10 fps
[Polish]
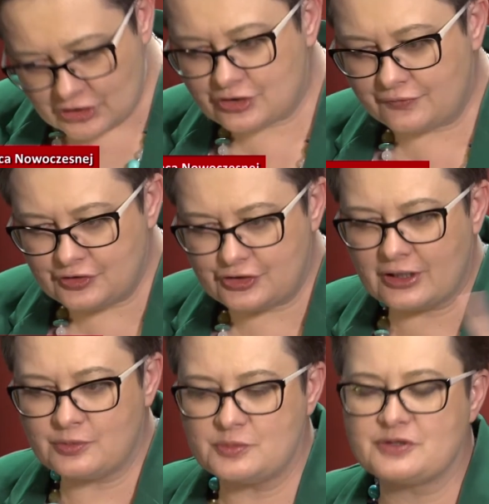Rzeczywiście,
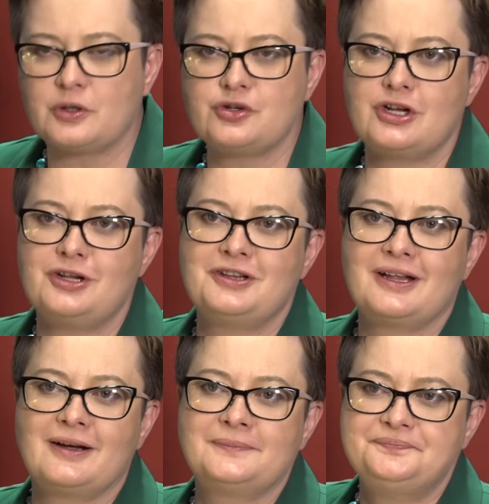jakbyśmy spojrzeli
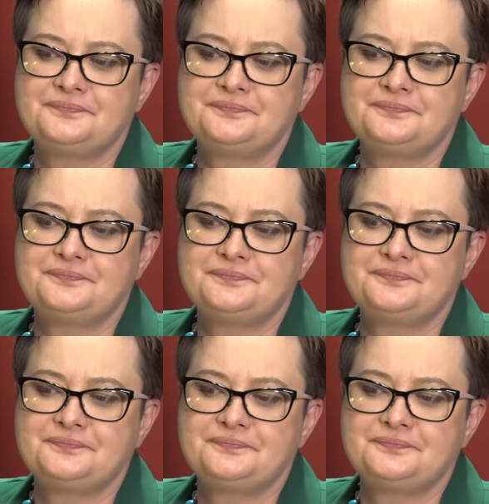na